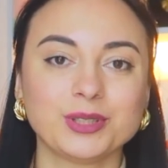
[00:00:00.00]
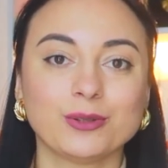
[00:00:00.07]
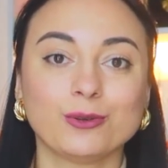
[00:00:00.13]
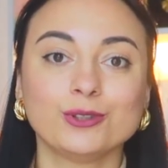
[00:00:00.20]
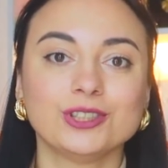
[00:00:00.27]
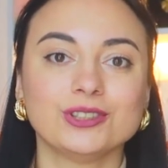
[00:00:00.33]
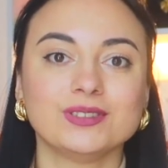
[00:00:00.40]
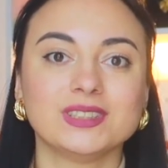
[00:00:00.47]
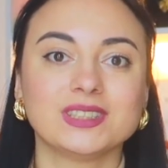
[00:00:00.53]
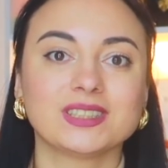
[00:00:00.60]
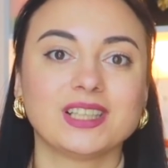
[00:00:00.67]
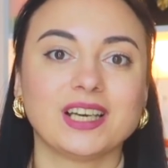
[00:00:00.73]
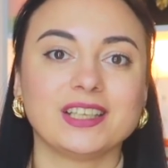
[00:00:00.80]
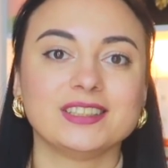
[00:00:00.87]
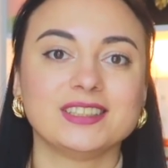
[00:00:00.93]
Мне очень
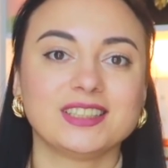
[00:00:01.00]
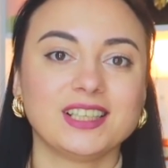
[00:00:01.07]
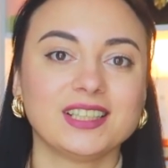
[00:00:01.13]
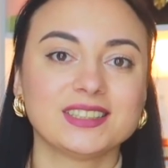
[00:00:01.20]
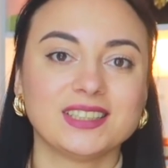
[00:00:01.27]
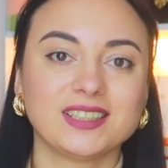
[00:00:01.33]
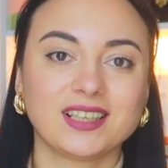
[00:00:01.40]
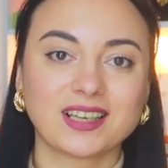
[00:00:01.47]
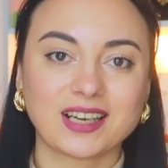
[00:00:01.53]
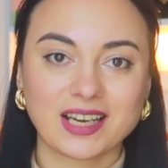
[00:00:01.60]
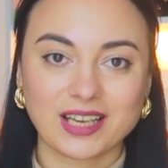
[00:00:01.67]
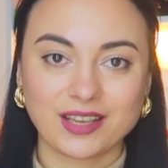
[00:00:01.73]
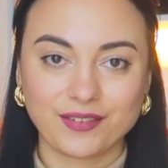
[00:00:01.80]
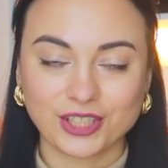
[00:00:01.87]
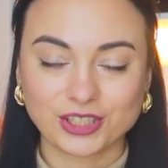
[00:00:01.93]
всегда интересно,
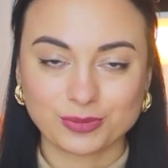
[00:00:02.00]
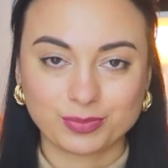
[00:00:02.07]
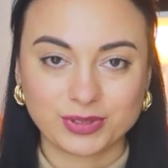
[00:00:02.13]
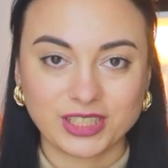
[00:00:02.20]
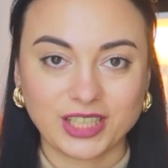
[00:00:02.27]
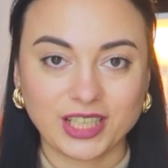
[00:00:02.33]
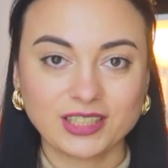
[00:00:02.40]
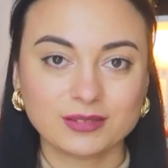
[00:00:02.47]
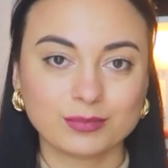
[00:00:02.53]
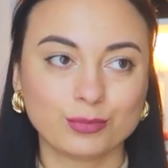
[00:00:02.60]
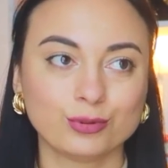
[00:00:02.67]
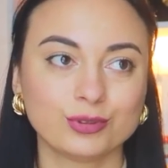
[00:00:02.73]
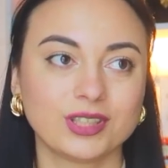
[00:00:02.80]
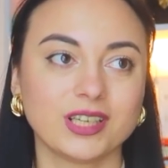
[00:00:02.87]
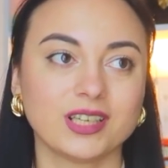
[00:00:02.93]
какая вещь приедет,
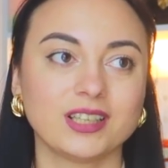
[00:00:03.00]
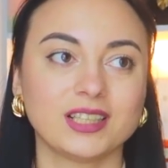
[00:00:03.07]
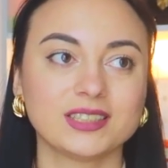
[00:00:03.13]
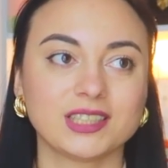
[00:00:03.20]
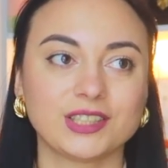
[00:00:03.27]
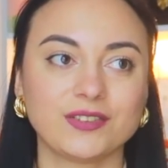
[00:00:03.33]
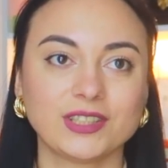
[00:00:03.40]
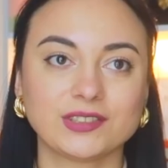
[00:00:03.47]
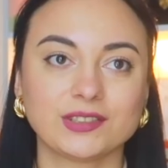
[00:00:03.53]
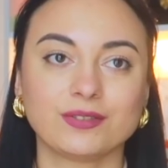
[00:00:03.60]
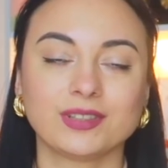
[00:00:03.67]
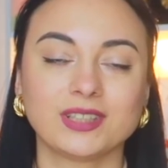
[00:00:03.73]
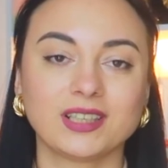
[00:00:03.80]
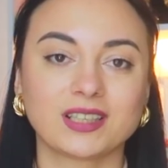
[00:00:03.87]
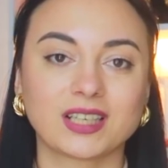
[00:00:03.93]
будет ли она соответствовать
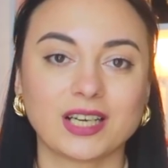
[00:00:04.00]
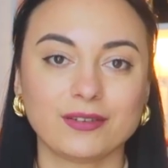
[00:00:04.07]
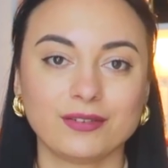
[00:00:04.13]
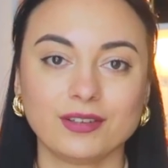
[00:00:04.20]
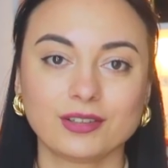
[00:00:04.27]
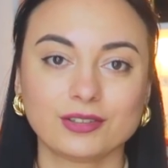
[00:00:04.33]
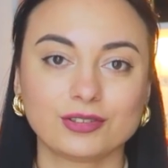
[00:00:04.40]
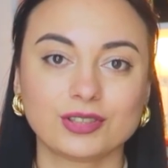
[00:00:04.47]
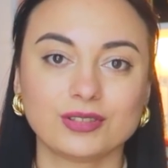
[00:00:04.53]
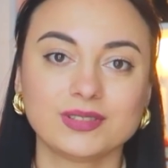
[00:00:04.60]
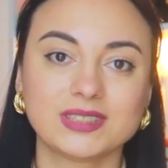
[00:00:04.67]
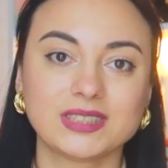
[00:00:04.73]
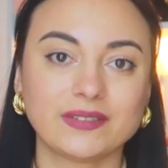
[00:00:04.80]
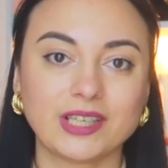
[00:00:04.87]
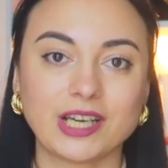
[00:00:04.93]
фотографии, которые
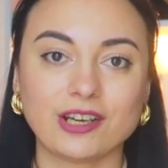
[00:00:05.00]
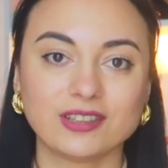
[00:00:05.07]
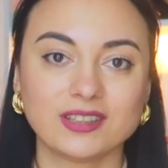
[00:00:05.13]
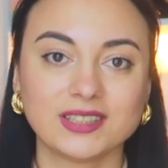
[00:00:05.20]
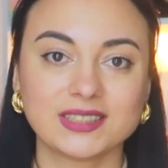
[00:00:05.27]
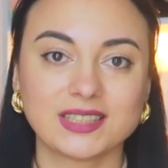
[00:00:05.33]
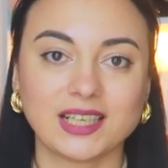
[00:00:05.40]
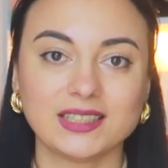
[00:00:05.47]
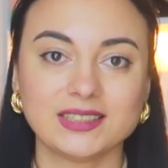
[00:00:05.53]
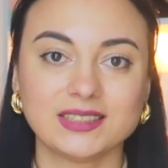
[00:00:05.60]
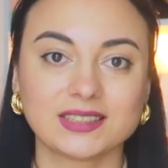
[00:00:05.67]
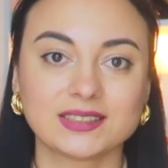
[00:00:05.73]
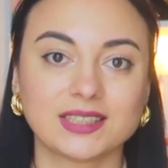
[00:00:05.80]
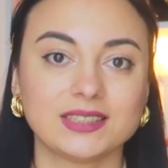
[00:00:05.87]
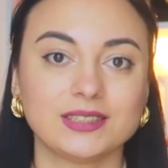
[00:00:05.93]
выставляют на
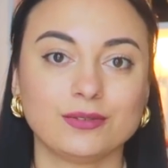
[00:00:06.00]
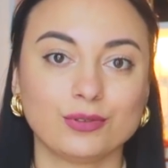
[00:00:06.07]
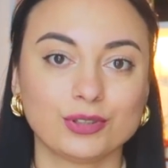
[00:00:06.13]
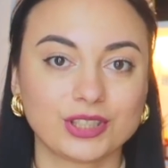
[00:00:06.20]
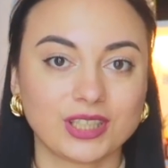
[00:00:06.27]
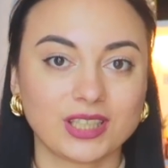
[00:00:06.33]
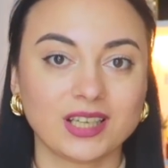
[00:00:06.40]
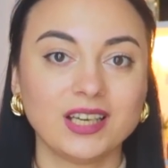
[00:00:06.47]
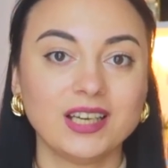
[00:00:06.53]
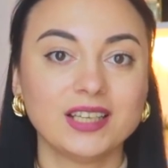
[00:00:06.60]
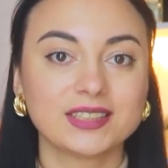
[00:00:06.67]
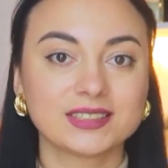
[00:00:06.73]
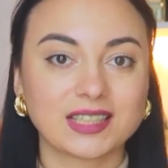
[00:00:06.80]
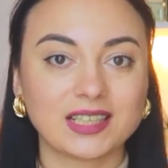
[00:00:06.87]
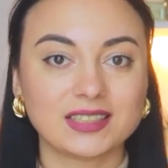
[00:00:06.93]
сайте. Кстати, фотки
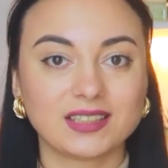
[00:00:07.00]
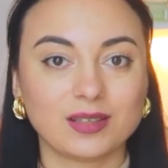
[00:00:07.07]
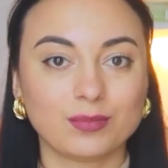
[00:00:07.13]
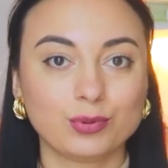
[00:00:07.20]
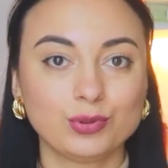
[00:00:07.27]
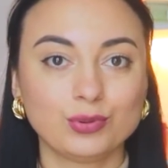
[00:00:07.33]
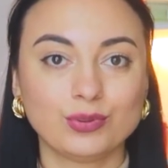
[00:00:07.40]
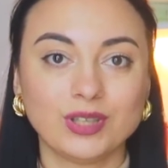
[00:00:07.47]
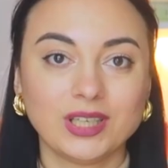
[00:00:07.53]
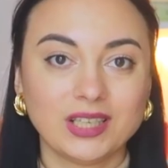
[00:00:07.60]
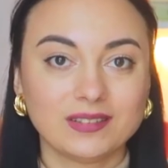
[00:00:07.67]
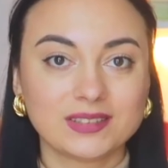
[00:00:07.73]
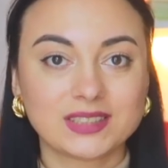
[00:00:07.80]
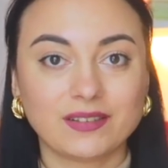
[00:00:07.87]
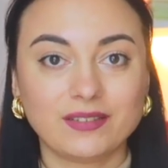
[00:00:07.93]
сайта я буду
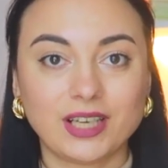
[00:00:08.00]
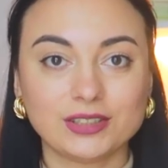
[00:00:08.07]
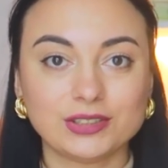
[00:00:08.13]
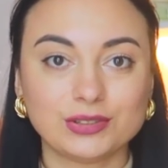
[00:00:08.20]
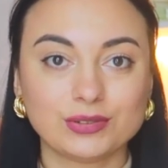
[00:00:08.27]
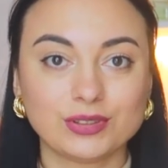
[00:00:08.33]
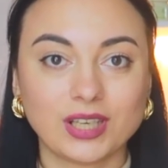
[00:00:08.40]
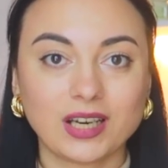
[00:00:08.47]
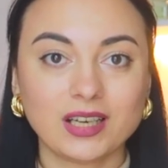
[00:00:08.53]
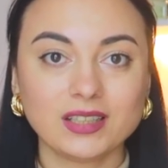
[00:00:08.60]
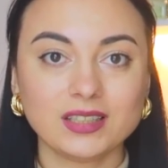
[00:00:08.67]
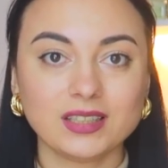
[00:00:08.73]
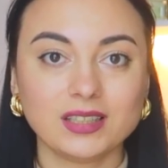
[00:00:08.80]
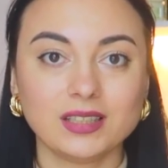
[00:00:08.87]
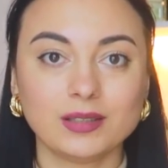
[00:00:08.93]
вставлять сюда,
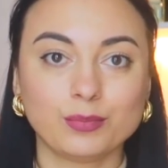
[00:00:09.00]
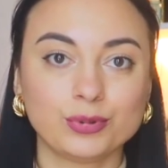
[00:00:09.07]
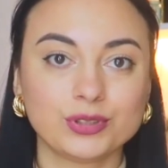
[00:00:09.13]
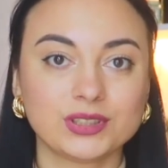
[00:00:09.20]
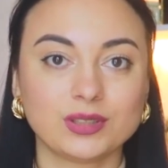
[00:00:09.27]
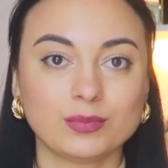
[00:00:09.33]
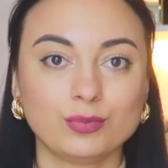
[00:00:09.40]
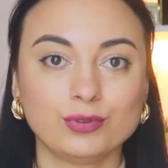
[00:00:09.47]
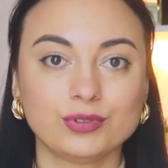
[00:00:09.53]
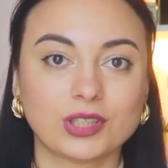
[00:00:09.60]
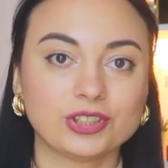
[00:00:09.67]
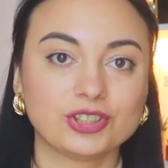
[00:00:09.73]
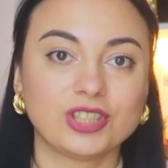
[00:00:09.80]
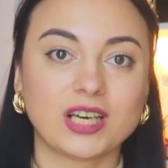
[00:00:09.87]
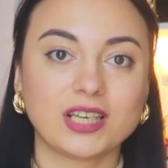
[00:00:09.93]
и пусть это будет
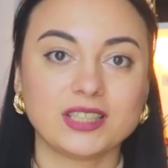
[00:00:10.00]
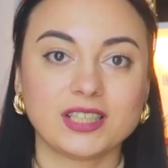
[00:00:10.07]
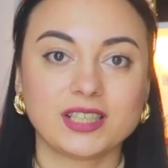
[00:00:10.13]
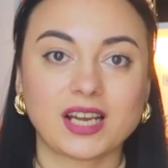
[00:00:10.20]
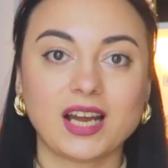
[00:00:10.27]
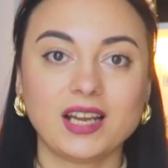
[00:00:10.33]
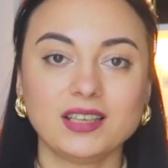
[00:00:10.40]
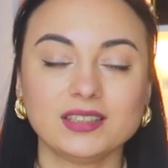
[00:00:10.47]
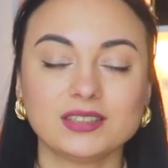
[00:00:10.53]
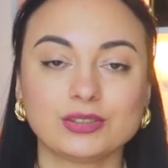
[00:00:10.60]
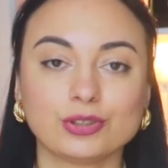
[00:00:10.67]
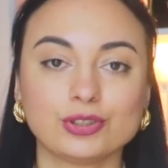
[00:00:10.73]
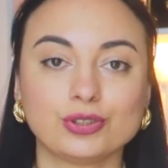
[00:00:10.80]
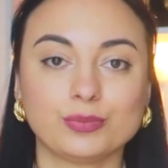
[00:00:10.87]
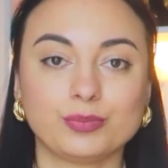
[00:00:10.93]
ожидание реальность,
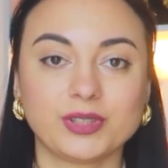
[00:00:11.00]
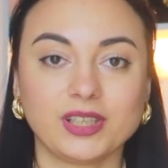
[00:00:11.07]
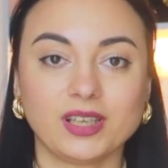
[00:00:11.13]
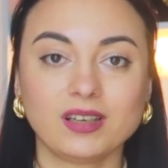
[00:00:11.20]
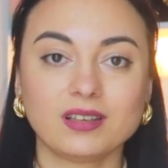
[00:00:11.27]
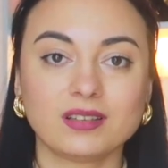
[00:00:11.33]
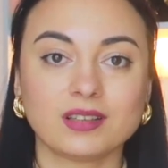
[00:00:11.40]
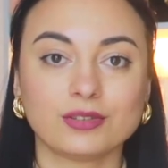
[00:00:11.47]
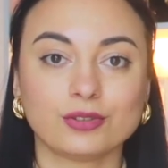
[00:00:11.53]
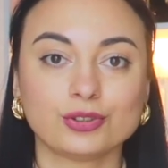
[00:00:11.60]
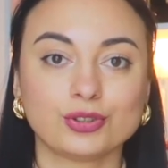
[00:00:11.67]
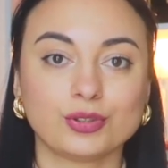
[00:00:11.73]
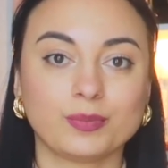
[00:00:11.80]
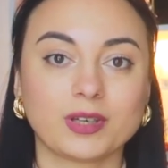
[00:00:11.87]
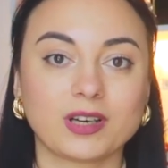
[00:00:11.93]
то, что приехало, и то,
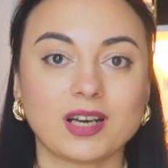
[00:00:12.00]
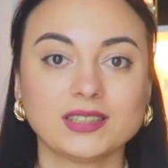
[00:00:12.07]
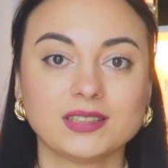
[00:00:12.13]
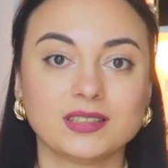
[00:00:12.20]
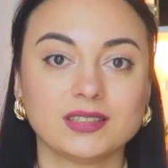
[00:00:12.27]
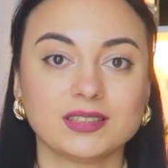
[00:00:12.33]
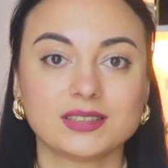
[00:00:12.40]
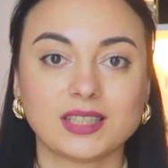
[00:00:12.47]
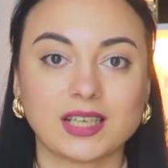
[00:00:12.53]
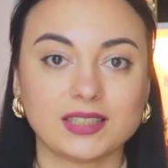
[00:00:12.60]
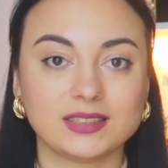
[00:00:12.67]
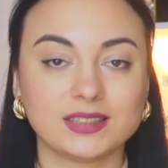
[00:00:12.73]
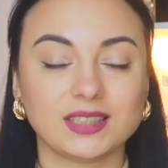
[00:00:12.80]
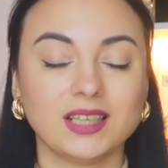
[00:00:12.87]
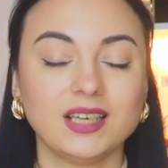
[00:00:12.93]
что показано на
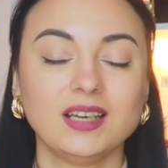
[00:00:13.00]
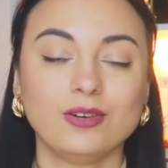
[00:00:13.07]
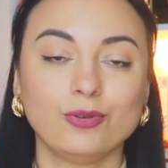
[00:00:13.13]
сайте.